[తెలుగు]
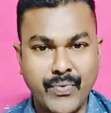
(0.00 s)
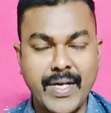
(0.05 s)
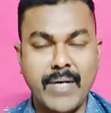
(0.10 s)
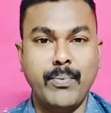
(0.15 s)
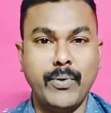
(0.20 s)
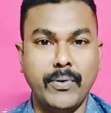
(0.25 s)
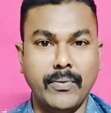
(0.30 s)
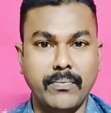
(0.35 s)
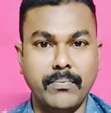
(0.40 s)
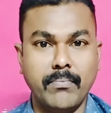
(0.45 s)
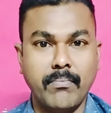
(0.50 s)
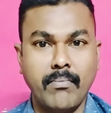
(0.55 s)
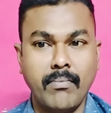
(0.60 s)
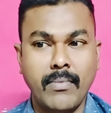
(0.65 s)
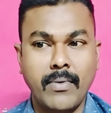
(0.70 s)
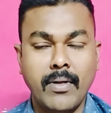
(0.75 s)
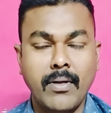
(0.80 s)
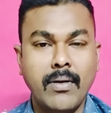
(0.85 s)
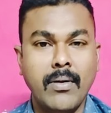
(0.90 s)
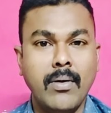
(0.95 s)
వైపు
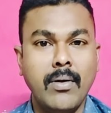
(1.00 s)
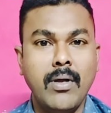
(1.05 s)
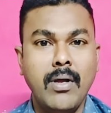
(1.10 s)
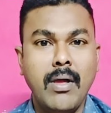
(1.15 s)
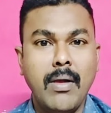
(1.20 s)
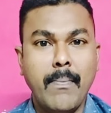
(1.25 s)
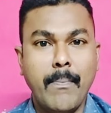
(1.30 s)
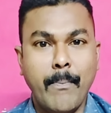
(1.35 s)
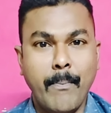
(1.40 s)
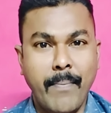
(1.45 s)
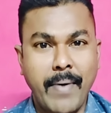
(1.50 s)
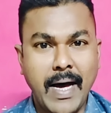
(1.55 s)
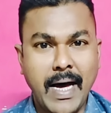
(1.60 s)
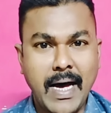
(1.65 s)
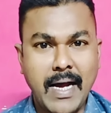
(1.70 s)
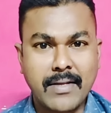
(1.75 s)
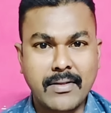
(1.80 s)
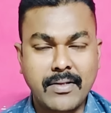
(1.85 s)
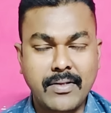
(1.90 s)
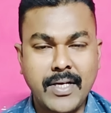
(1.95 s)

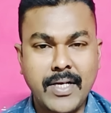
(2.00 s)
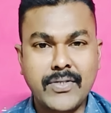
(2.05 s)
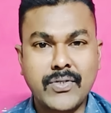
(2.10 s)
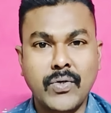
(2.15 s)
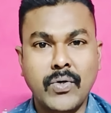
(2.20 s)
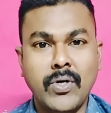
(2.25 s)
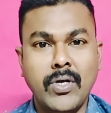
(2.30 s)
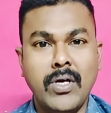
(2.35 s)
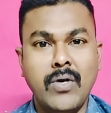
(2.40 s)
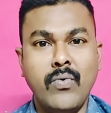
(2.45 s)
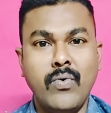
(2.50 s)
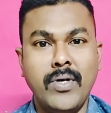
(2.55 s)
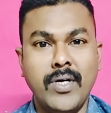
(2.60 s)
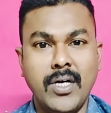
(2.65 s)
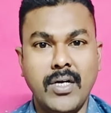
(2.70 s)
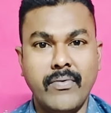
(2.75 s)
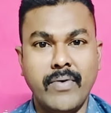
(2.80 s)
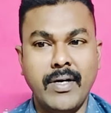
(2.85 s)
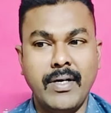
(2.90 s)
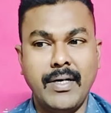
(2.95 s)
భారతదేశంలో
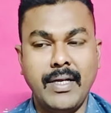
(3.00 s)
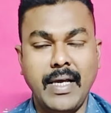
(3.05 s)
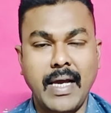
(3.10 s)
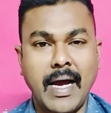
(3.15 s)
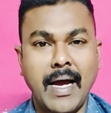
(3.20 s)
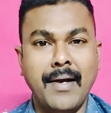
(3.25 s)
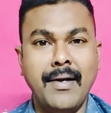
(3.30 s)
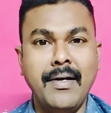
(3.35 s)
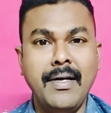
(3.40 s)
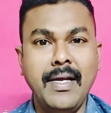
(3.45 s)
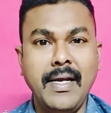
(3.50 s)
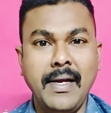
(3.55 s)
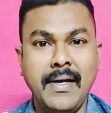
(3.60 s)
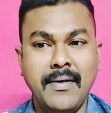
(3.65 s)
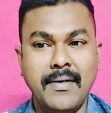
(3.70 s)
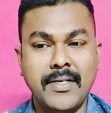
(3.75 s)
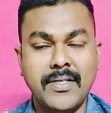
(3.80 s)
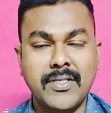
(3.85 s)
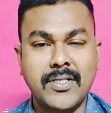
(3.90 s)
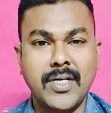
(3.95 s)
ఉన్నటువంటి అన్ని
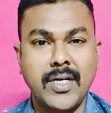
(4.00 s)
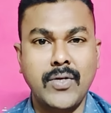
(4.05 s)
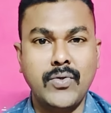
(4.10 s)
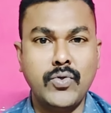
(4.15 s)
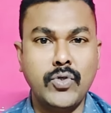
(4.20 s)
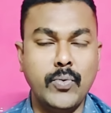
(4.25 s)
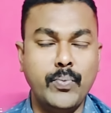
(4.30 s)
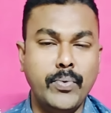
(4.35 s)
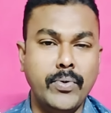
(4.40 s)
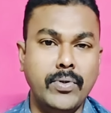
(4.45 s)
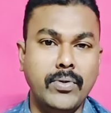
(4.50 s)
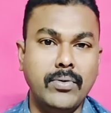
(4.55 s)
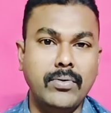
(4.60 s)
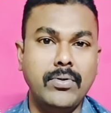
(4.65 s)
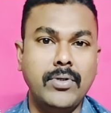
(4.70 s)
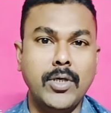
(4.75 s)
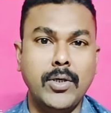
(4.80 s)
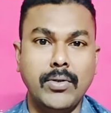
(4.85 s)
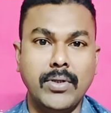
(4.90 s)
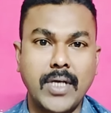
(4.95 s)
ఇండస్ట్రీల చూపు
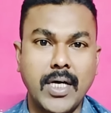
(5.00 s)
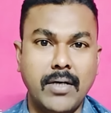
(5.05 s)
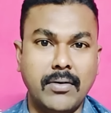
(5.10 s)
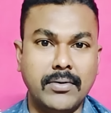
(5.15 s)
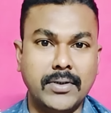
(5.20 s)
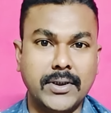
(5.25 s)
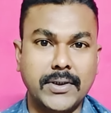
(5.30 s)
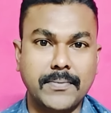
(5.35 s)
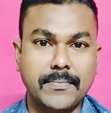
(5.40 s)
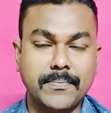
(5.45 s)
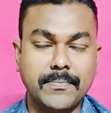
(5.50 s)
తిరుగుతూ ఉంది